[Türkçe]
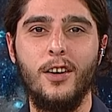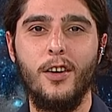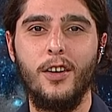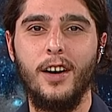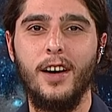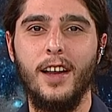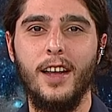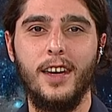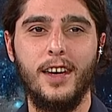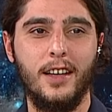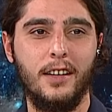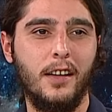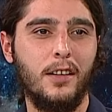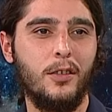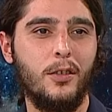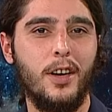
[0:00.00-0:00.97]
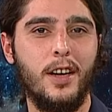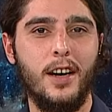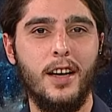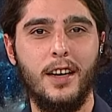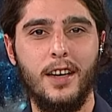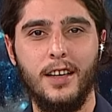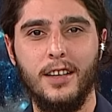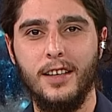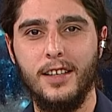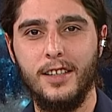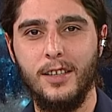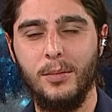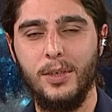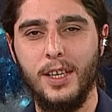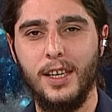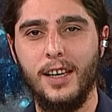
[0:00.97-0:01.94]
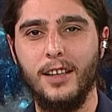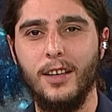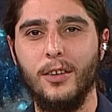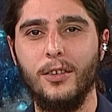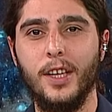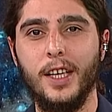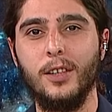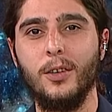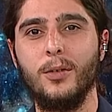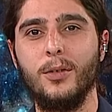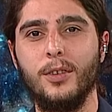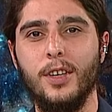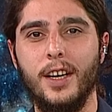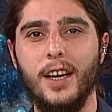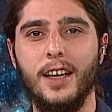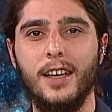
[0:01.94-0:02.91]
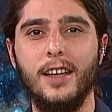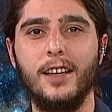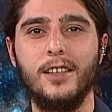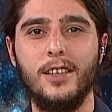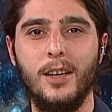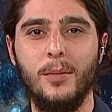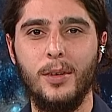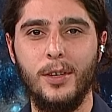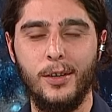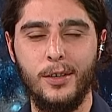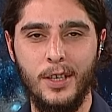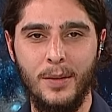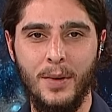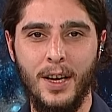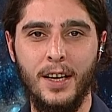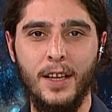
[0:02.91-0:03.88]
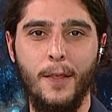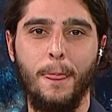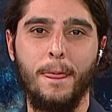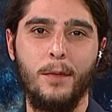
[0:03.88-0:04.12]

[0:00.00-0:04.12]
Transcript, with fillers: görerek ya da duyarak ya da işte bir şekilde onlar dokunarak yaşayabiliyoruz ama